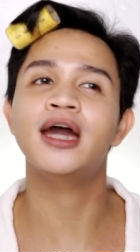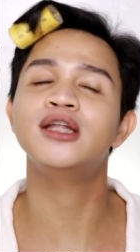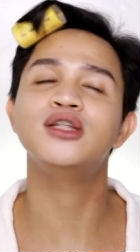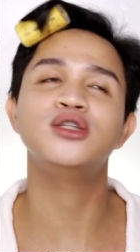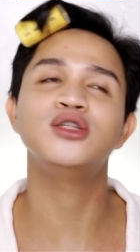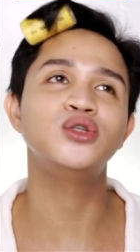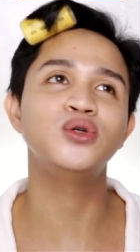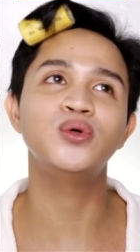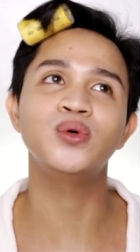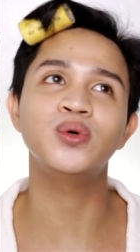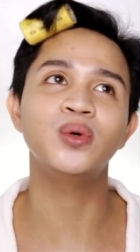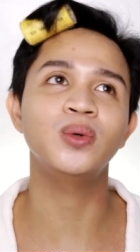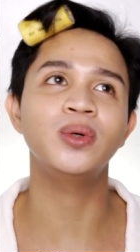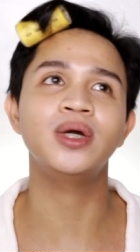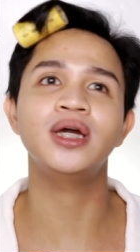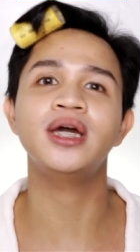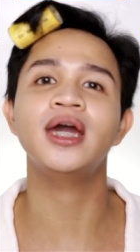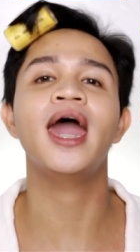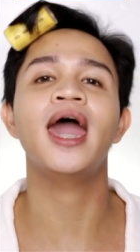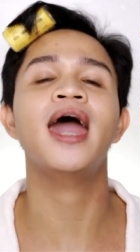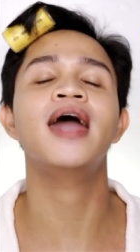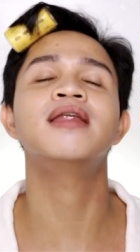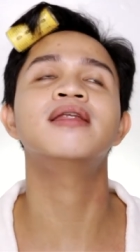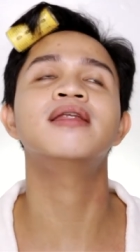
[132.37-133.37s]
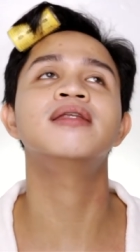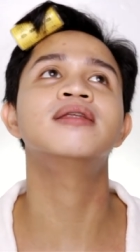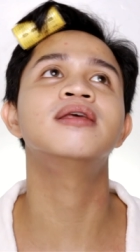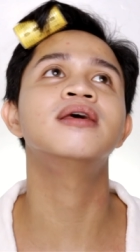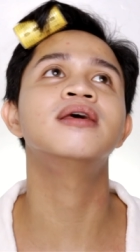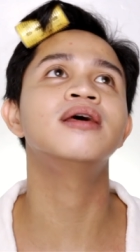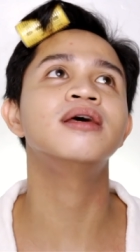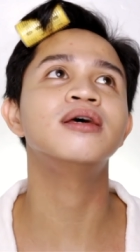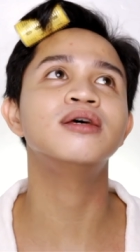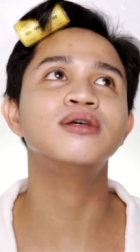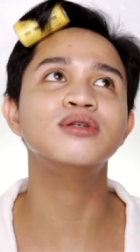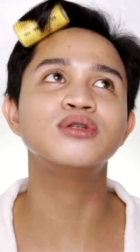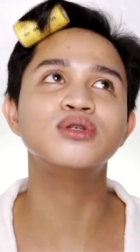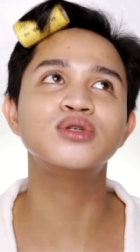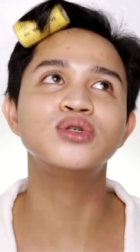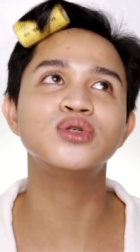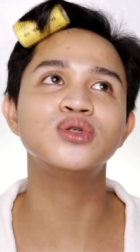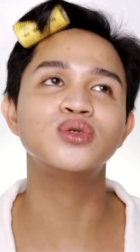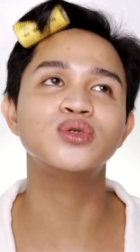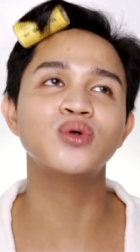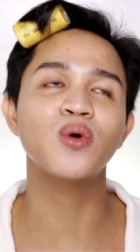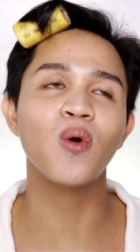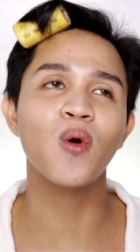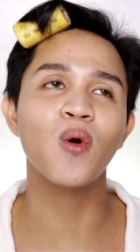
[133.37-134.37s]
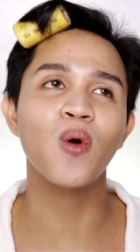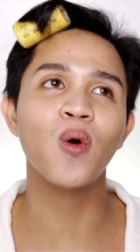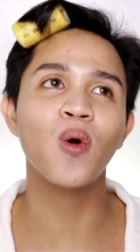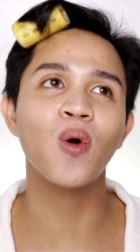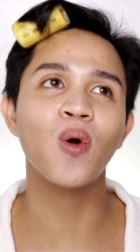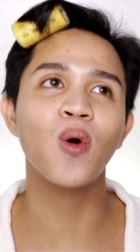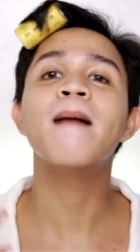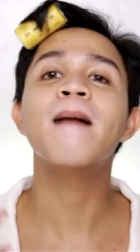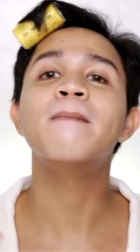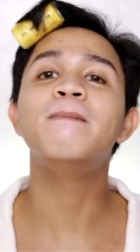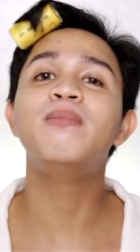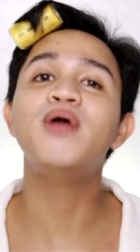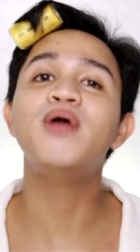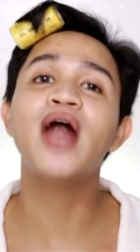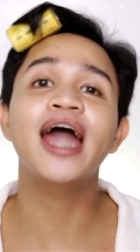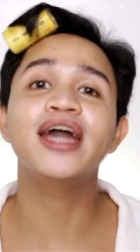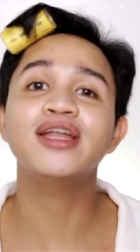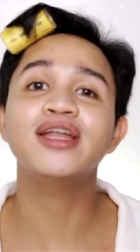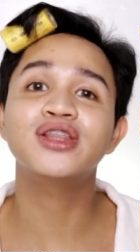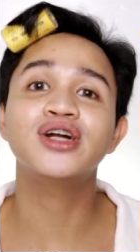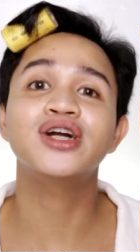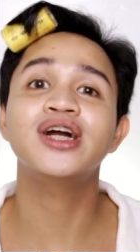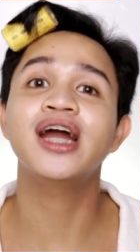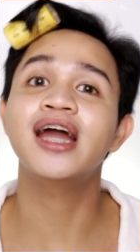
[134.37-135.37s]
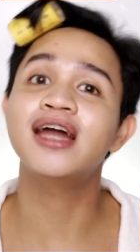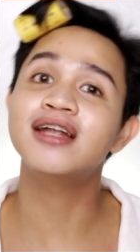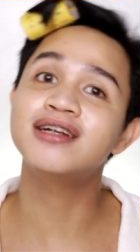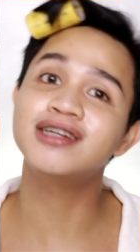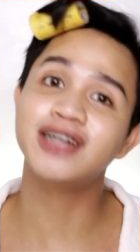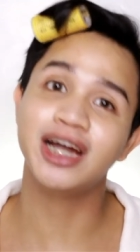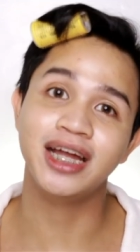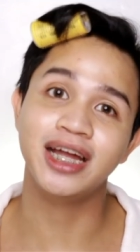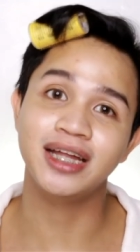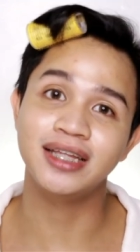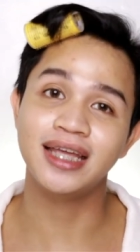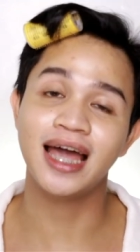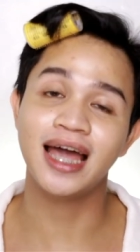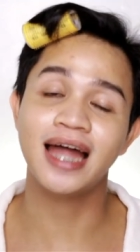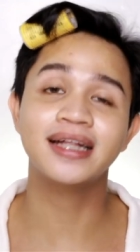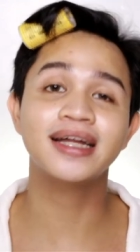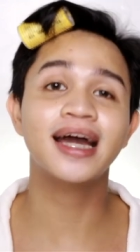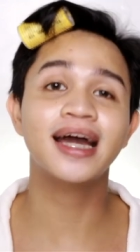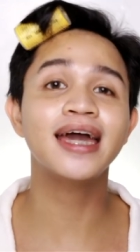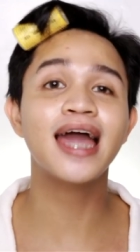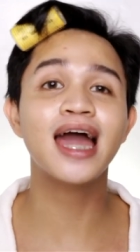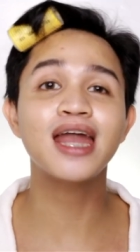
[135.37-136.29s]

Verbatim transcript: and dewy, and so brighter and radiant.